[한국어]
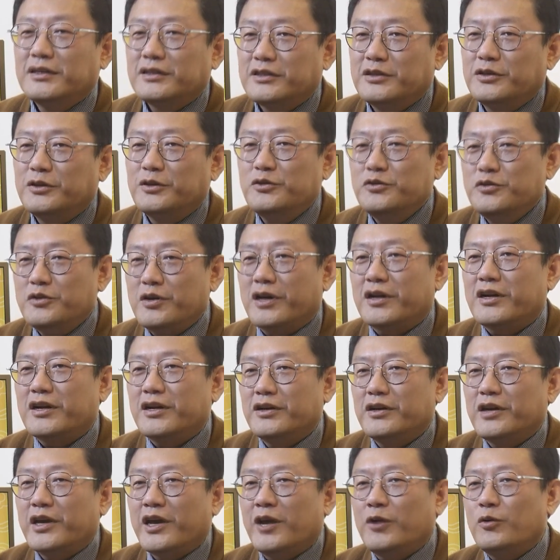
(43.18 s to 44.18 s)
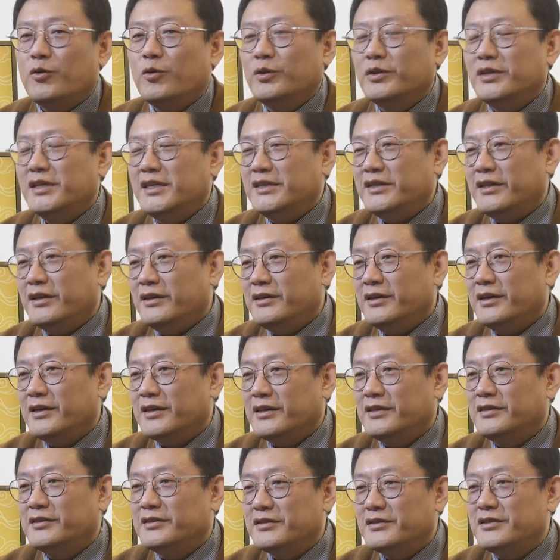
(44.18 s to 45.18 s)
그런 줄 알아요 에고 네
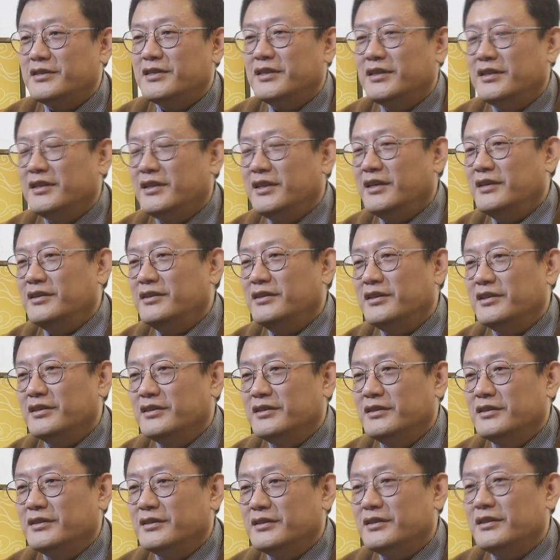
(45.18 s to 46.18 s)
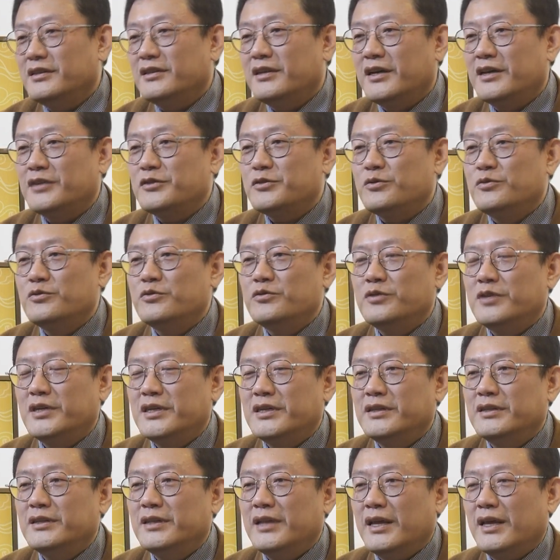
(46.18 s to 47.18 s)
생각이 그렇지 네 의견은 내가
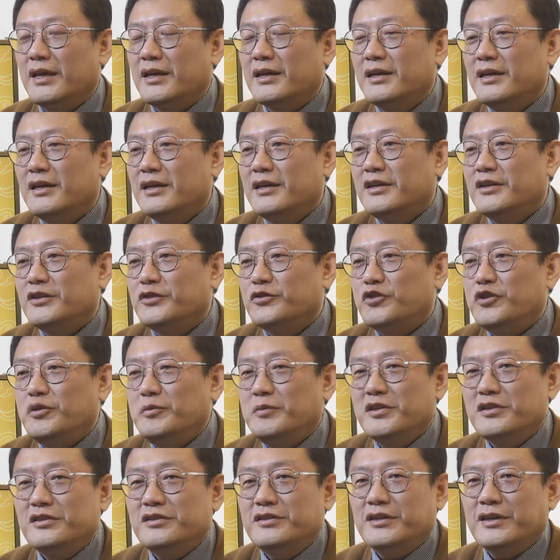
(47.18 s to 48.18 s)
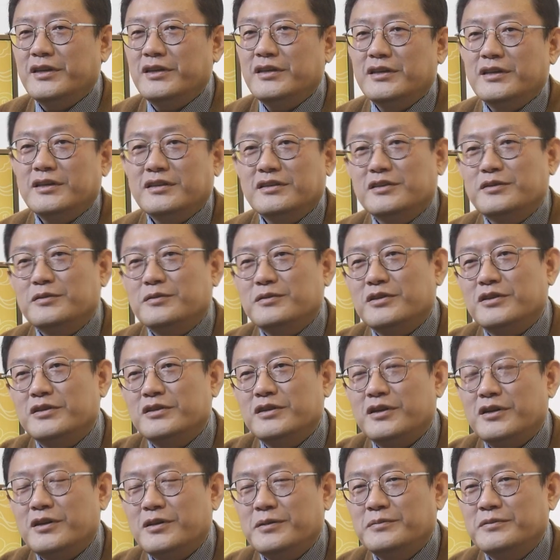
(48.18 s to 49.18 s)
존중하는데 튀면 쓰겠냐 저, 저
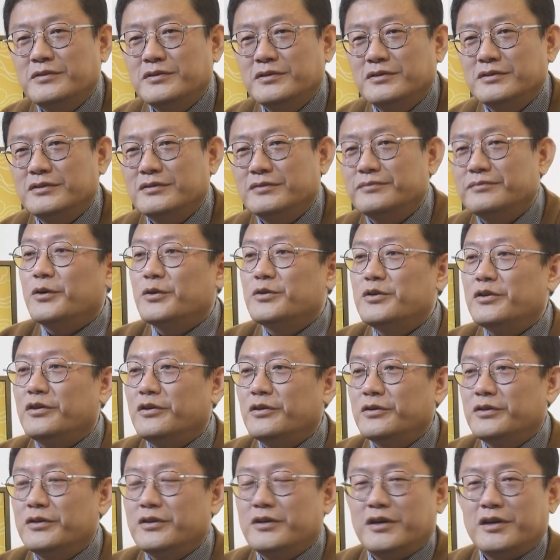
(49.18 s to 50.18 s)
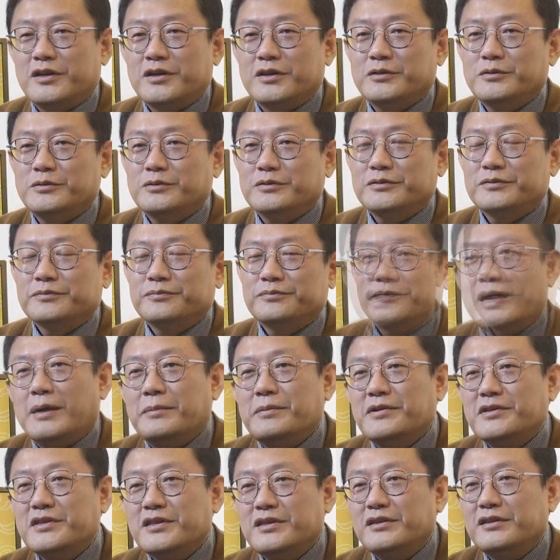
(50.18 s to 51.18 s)
사람은 어쩌, 어떡하라고
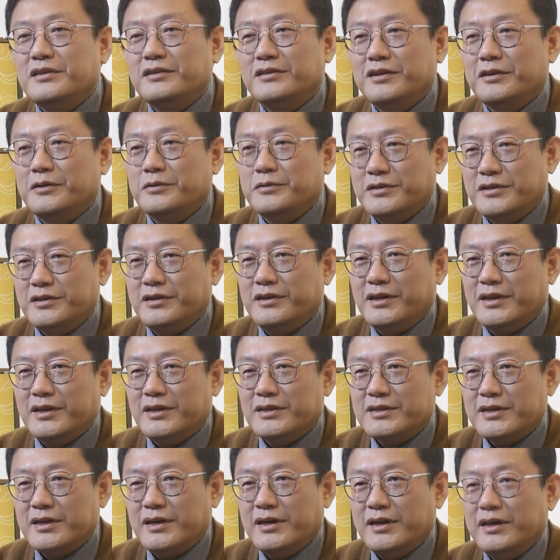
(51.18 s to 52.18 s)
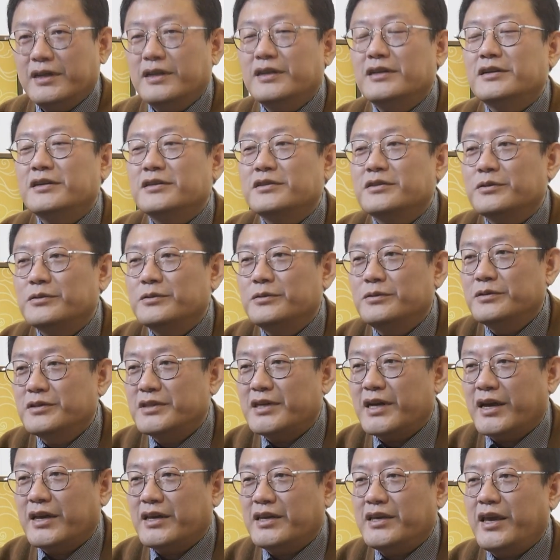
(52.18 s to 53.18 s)
아버지 뜻대로 처리하자 해가지고
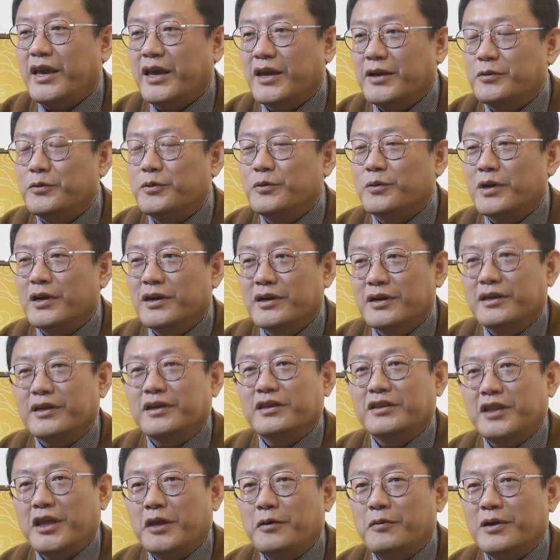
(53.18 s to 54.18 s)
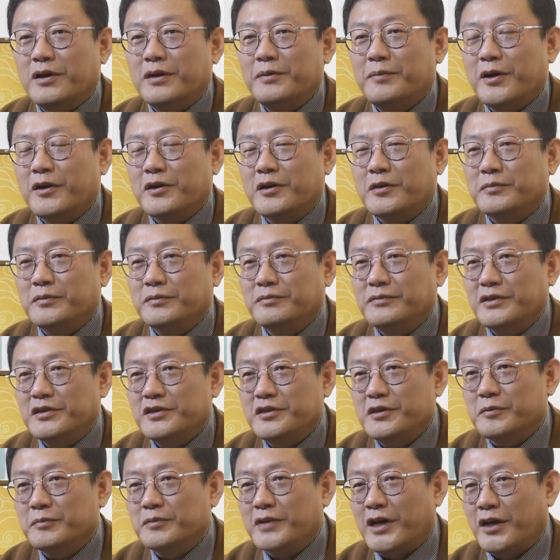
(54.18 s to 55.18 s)
자기 에고랑 이렇게 대화를
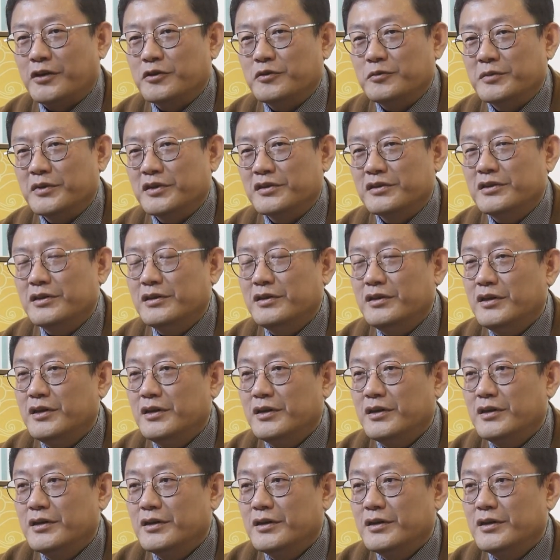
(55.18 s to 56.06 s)
방금처럼 나누면서